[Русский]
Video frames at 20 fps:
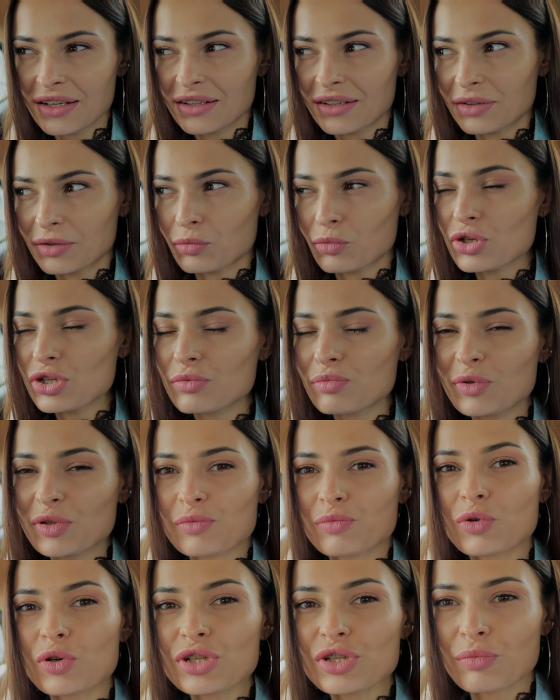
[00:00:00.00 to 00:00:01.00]
А может быть,
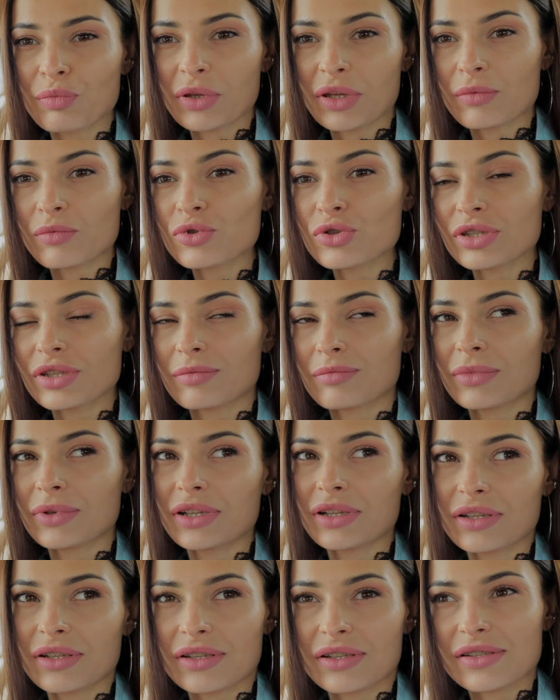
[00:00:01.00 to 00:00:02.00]
больше, потому что
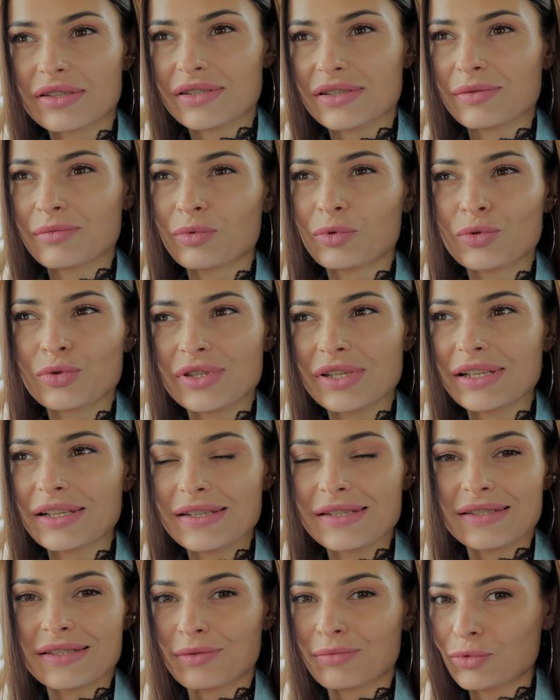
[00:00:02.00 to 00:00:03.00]
мы
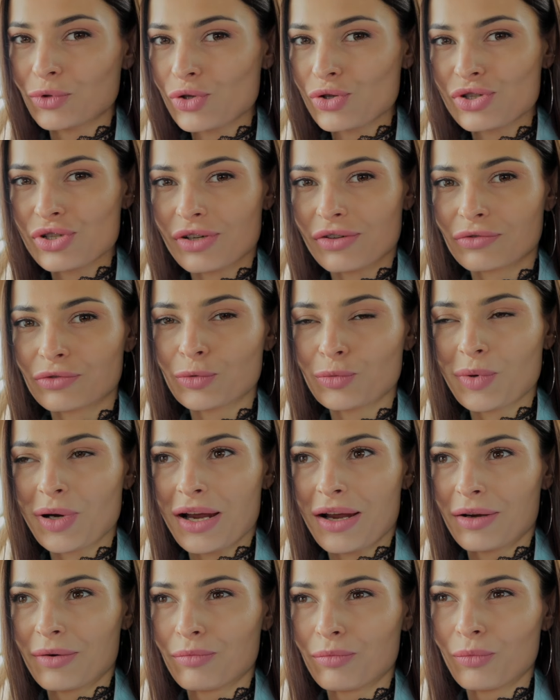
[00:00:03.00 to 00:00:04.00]
заблудились немножечко в
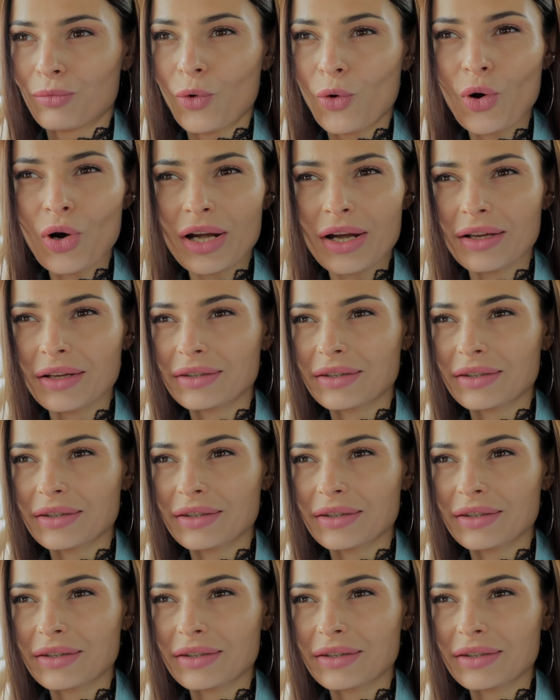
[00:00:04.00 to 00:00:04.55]
Дубае-моле.